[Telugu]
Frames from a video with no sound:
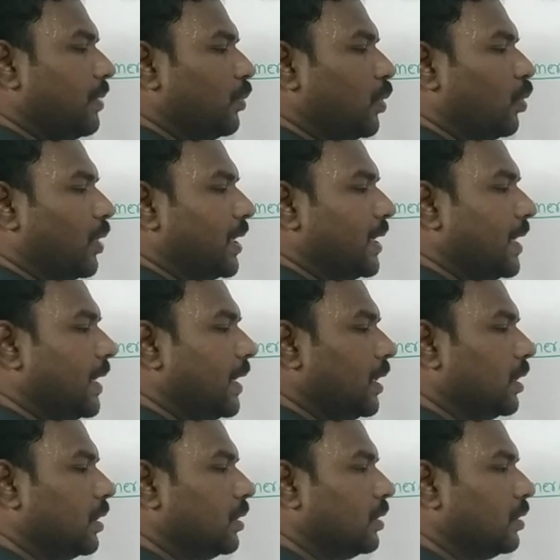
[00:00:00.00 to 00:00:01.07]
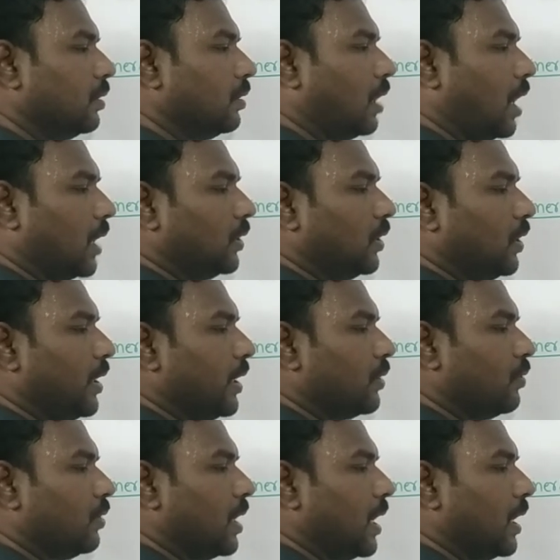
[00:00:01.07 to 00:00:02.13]
మూవ్ అయ్యి అందులో
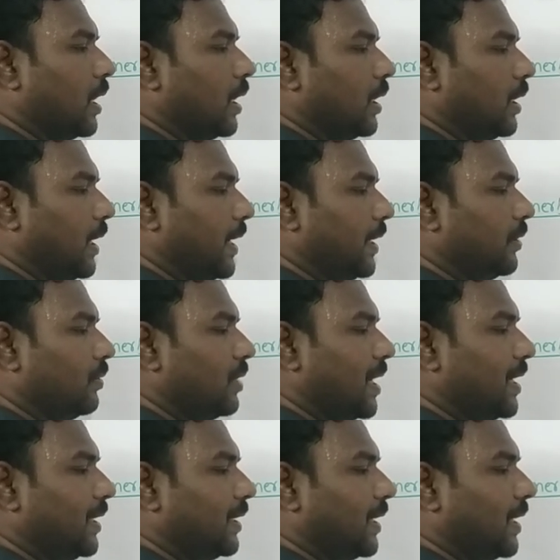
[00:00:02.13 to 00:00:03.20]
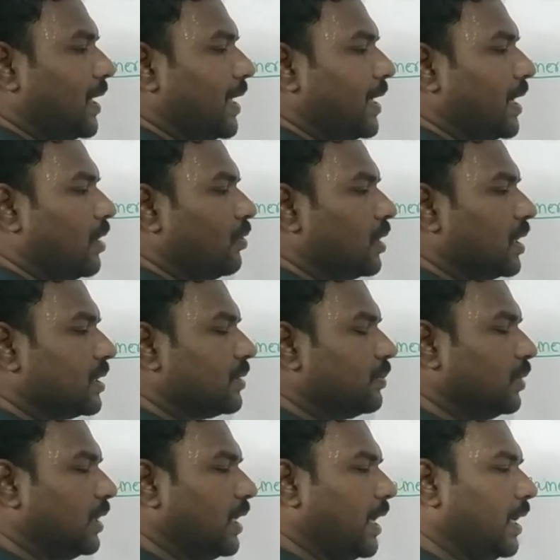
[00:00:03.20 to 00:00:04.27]
ఎక్కువగా నెగిటివ్గానే ట్రెండ్ అయ్యే అవకాశం
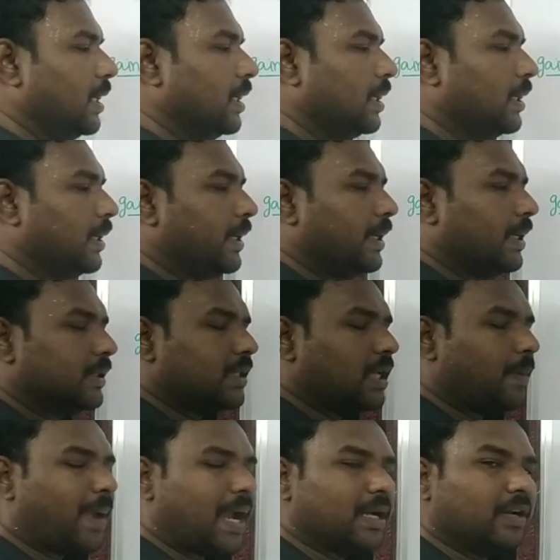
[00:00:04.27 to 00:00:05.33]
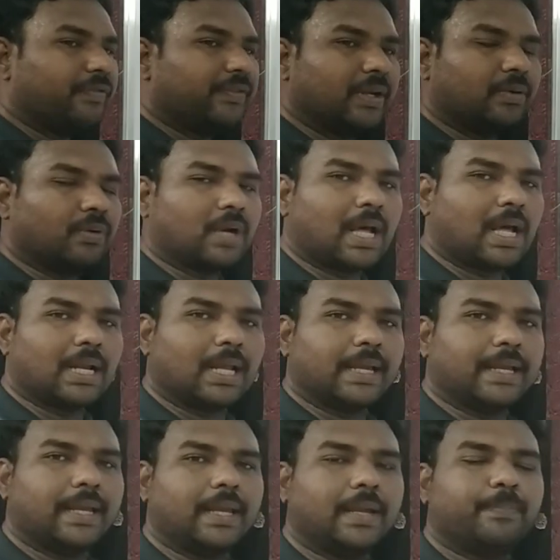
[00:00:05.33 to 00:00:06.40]
ఉంది సేమ్ బ్యాంక్ నిఫ్టీ కూడా
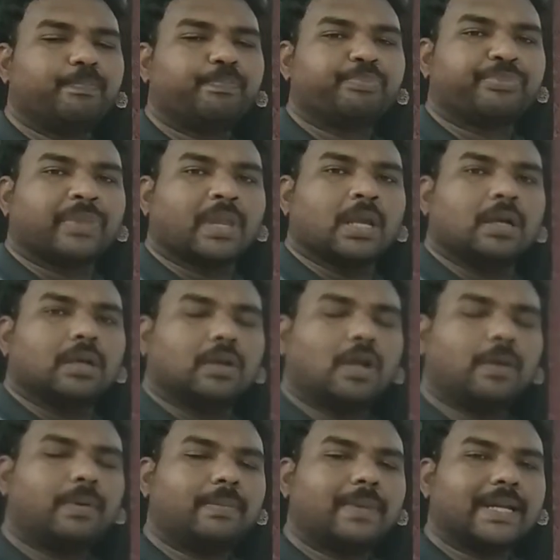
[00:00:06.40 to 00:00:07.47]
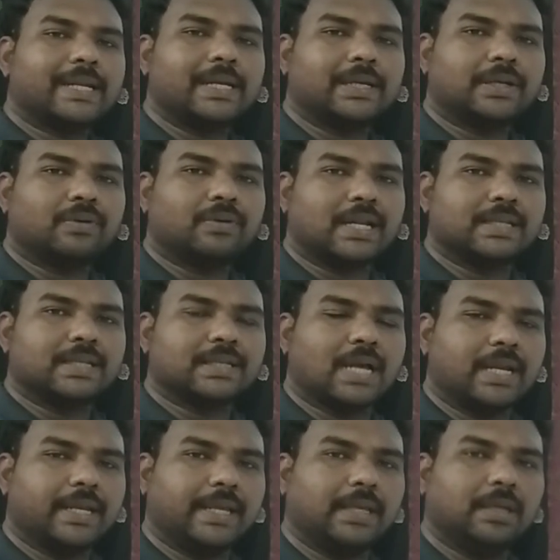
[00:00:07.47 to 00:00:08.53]
అలాగే గ్లోబల్ మార్కెట్ ట్రెండ్స్
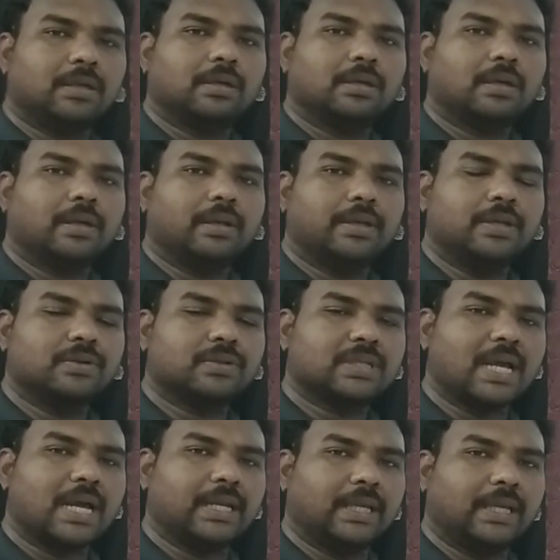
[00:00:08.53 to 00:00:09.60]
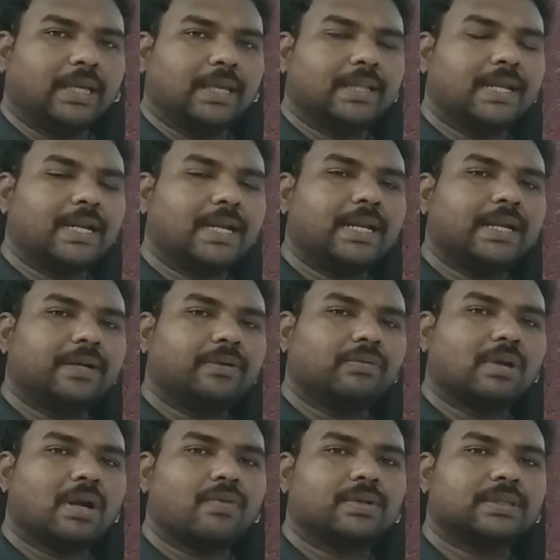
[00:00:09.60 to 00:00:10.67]
కానీ న్యూస్ కానీ ఏదైనా
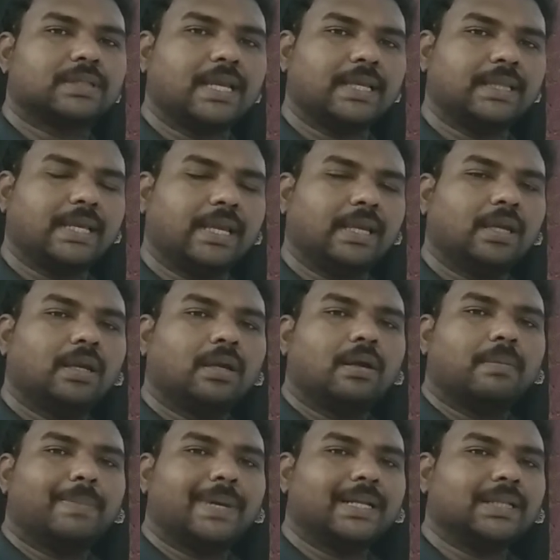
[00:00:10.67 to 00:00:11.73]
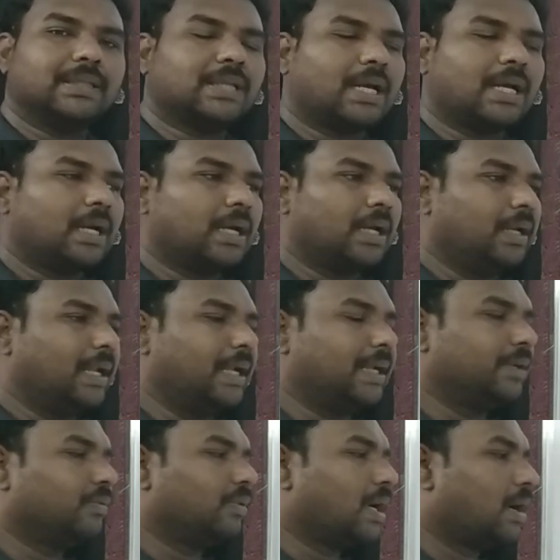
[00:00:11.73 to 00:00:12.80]
నెగిటివ్గా వస్తే ఇది మరింత
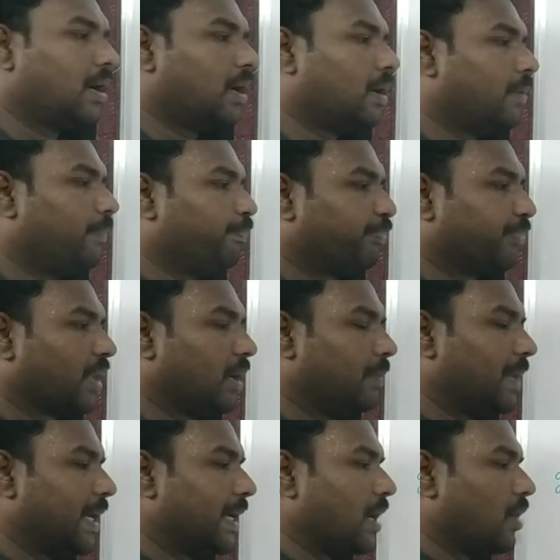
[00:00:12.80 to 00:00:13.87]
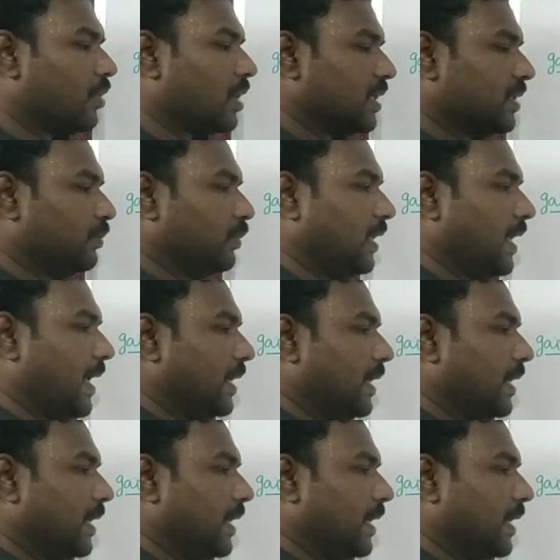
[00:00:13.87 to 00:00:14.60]
నెగిటివ్గా మారే అవకాశం ఉంది